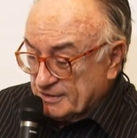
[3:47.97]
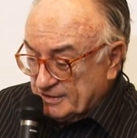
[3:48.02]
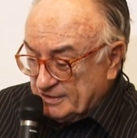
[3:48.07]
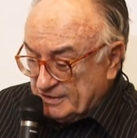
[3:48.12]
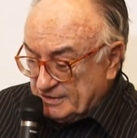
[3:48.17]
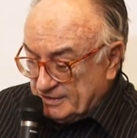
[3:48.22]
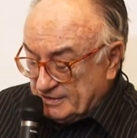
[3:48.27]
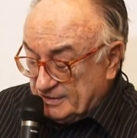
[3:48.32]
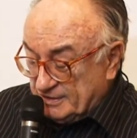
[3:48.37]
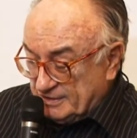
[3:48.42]

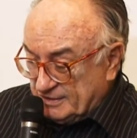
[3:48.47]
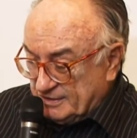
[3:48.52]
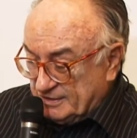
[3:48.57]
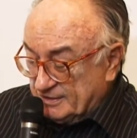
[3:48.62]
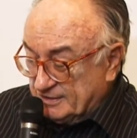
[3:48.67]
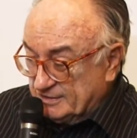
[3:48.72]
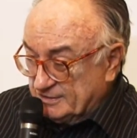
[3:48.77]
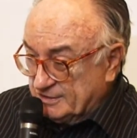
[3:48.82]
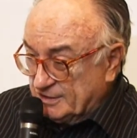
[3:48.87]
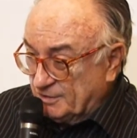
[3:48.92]

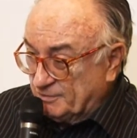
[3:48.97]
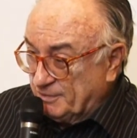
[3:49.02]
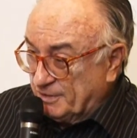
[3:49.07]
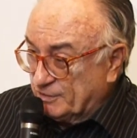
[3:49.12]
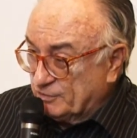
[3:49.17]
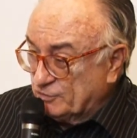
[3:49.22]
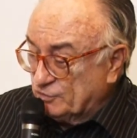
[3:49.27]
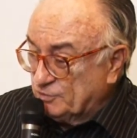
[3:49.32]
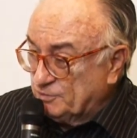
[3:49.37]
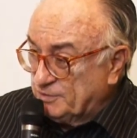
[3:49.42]
E deu uma
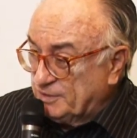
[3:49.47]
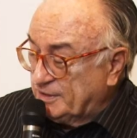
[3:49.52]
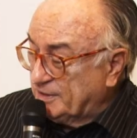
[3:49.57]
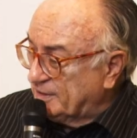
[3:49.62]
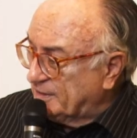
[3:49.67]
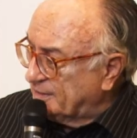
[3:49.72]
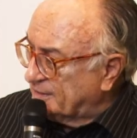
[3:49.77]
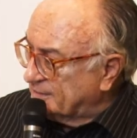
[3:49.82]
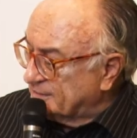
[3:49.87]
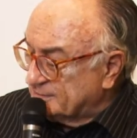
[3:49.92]

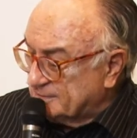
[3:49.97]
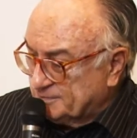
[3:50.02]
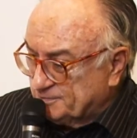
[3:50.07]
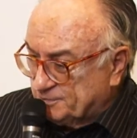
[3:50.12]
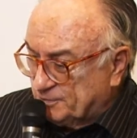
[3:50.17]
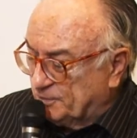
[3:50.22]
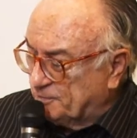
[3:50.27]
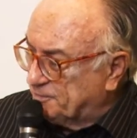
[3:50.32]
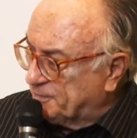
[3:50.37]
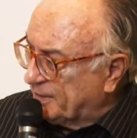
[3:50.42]
economia
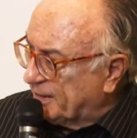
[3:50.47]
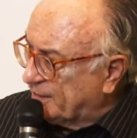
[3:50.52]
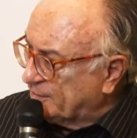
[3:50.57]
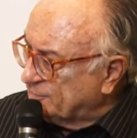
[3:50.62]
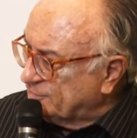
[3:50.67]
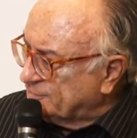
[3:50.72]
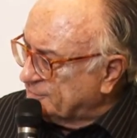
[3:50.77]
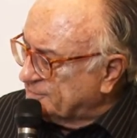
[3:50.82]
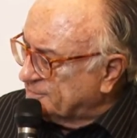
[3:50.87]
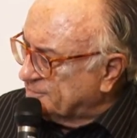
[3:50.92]
por
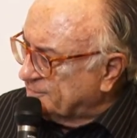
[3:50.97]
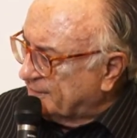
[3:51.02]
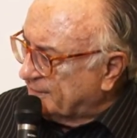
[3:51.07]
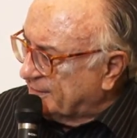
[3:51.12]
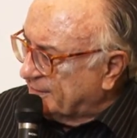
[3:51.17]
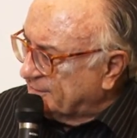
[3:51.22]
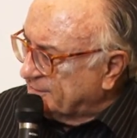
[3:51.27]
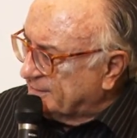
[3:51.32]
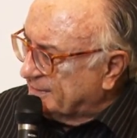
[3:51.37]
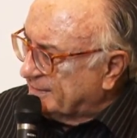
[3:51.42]
prédios
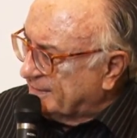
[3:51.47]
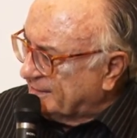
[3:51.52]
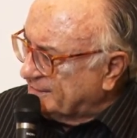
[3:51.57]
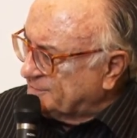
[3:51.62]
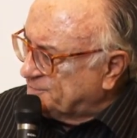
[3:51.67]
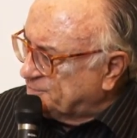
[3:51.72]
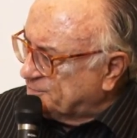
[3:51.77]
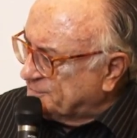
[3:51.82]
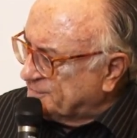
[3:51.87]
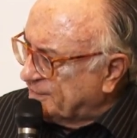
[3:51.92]
variando de
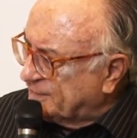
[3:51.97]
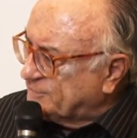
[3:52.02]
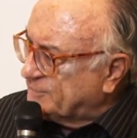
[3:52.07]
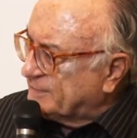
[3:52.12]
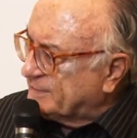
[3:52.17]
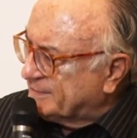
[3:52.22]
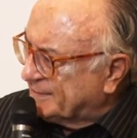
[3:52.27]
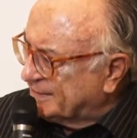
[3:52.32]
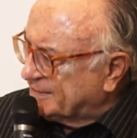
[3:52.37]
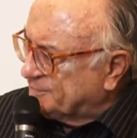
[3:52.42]
15%
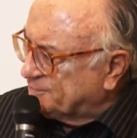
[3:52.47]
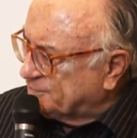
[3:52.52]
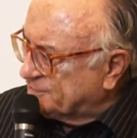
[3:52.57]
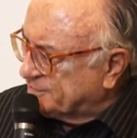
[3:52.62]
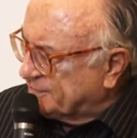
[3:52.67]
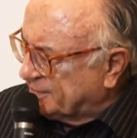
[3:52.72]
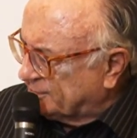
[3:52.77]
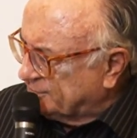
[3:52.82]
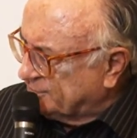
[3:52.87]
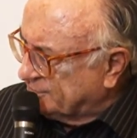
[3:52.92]
a
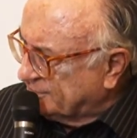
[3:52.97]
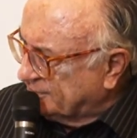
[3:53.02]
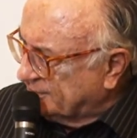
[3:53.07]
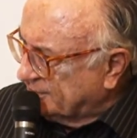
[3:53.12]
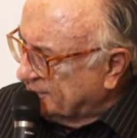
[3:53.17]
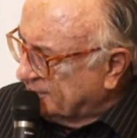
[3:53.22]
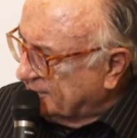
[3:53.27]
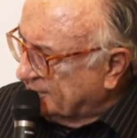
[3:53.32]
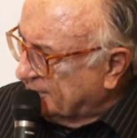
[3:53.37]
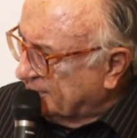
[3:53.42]
30%.
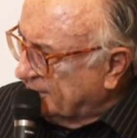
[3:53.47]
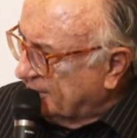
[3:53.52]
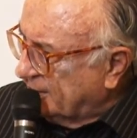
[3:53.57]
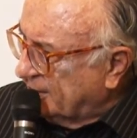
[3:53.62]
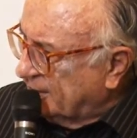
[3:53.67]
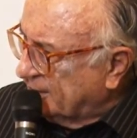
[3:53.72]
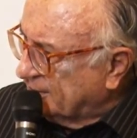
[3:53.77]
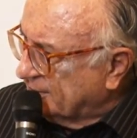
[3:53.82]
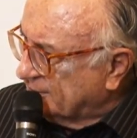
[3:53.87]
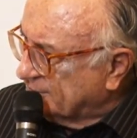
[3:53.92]
Um
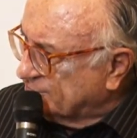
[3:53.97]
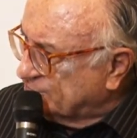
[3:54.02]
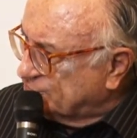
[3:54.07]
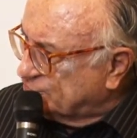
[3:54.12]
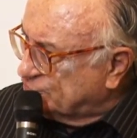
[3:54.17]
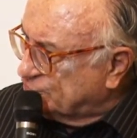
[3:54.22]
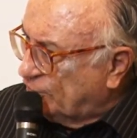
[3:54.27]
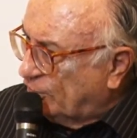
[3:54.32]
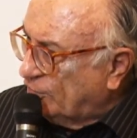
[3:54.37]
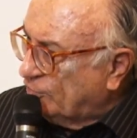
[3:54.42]
percentual.
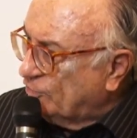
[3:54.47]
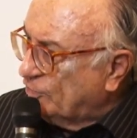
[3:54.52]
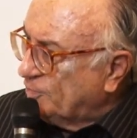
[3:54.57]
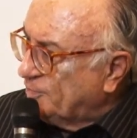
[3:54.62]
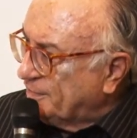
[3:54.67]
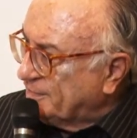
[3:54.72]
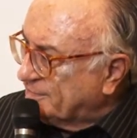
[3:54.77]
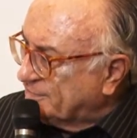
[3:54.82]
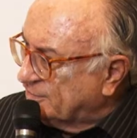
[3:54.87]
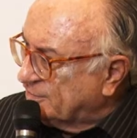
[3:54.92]
Só com importante.
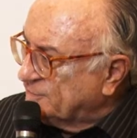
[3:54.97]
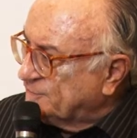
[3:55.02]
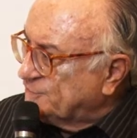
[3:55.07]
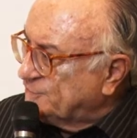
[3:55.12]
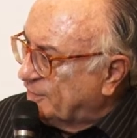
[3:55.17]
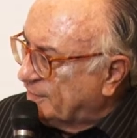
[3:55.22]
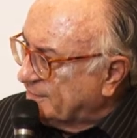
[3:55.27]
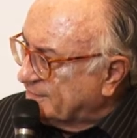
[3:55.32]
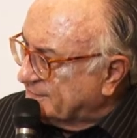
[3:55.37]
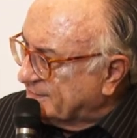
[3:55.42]
medição
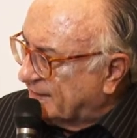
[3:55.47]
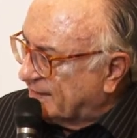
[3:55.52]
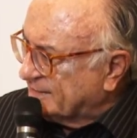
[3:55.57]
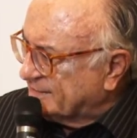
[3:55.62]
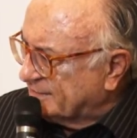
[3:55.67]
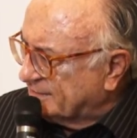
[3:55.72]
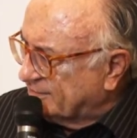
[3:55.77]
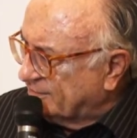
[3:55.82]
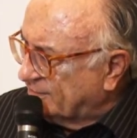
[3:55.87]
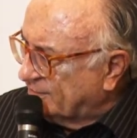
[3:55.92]

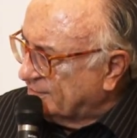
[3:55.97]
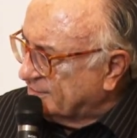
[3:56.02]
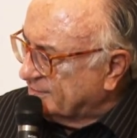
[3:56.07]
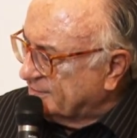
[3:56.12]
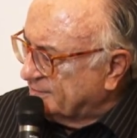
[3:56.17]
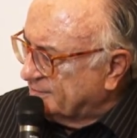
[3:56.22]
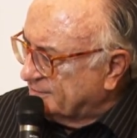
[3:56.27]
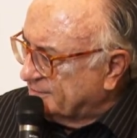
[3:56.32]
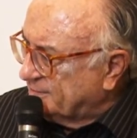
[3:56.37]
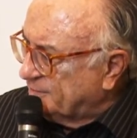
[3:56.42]
individualizada. Olha
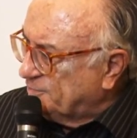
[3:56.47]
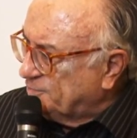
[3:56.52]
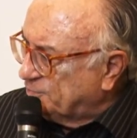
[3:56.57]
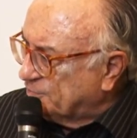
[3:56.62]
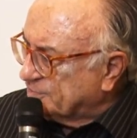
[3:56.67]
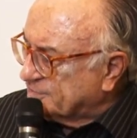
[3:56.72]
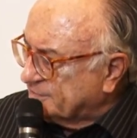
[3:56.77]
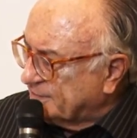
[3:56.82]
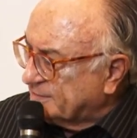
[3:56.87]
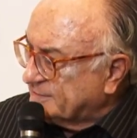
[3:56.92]
que, que
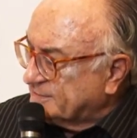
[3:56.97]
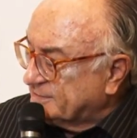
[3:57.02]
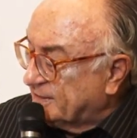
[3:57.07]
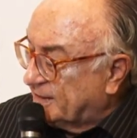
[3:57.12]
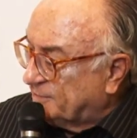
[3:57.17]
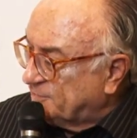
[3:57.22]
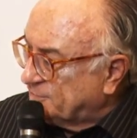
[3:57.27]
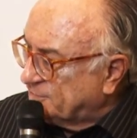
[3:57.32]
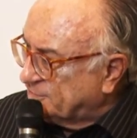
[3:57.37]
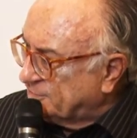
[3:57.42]
importante que é
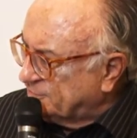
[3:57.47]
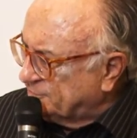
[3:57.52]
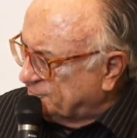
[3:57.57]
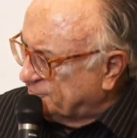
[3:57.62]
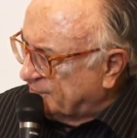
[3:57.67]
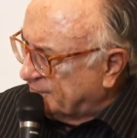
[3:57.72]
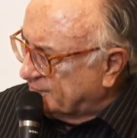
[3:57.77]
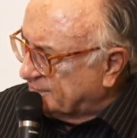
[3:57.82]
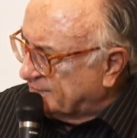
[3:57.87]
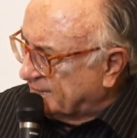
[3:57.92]
a medição
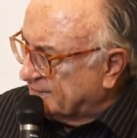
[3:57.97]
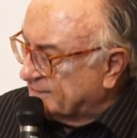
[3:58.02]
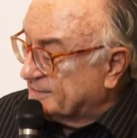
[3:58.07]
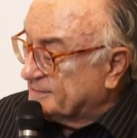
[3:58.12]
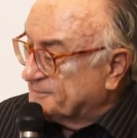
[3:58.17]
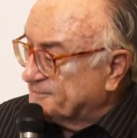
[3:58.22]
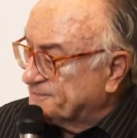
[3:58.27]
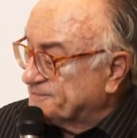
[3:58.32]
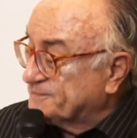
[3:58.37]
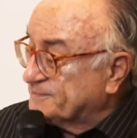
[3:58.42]
individualizada.
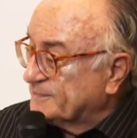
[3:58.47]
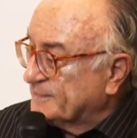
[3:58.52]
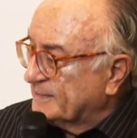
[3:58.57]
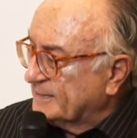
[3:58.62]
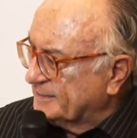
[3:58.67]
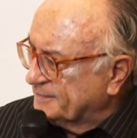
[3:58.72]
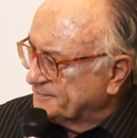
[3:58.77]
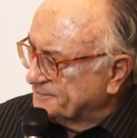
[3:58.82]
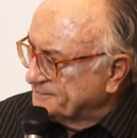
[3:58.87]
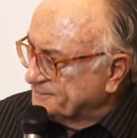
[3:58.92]

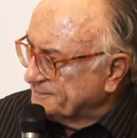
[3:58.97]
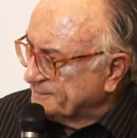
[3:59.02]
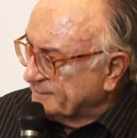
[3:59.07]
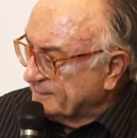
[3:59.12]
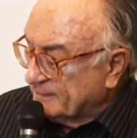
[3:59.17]
Tá.